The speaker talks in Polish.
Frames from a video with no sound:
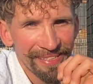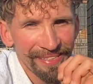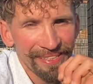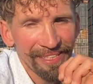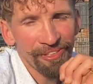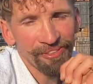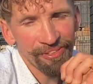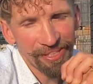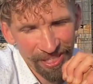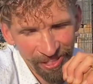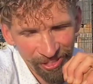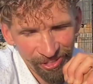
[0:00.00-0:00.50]

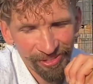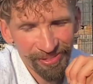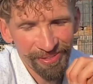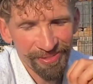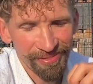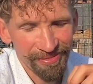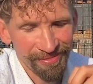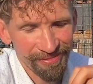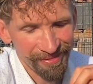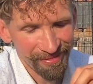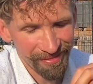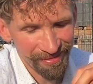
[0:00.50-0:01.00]
to też
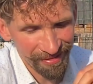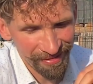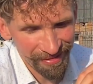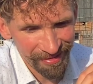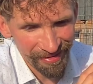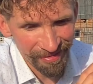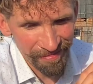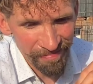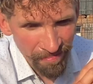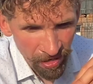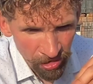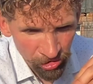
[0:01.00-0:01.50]

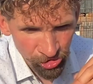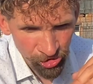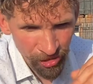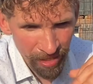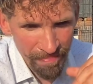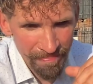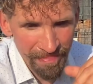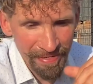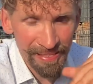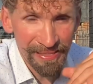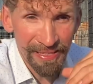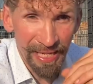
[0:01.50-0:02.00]
y,
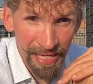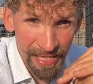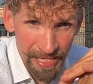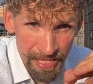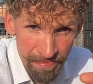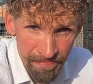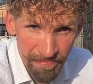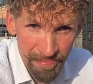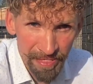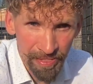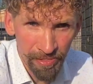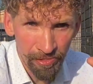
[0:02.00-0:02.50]
możemy
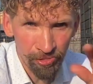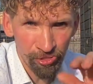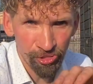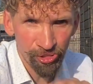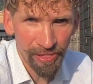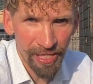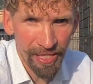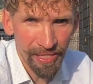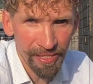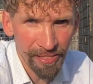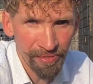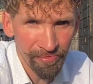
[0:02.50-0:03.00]
takimi do
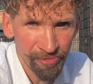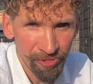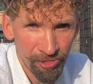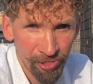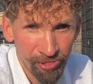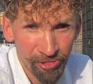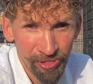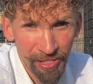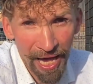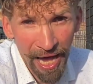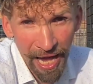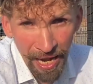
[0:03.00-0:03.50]
ściany
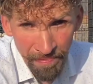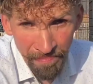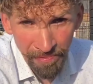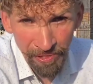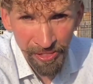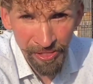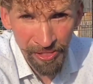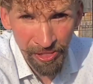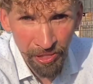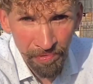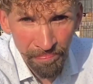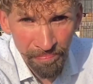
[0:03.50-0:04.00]
wziąć,
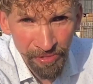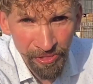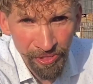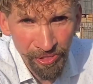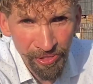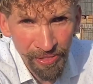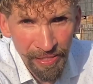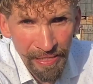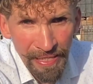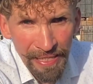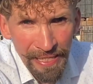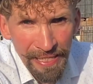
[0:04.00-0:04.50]
albo
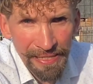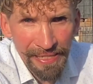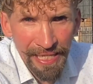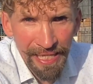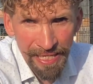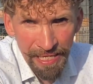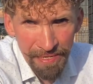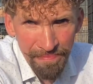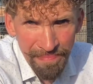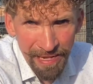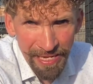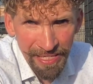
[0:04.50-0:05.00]
zrobić
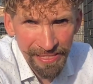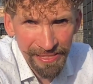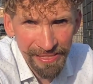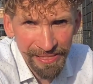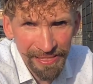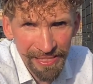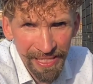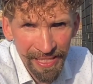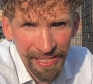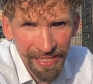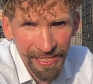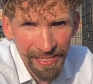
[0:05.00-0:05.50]
takie
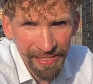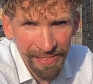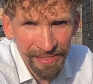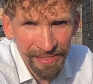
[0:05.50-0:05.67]
miejsce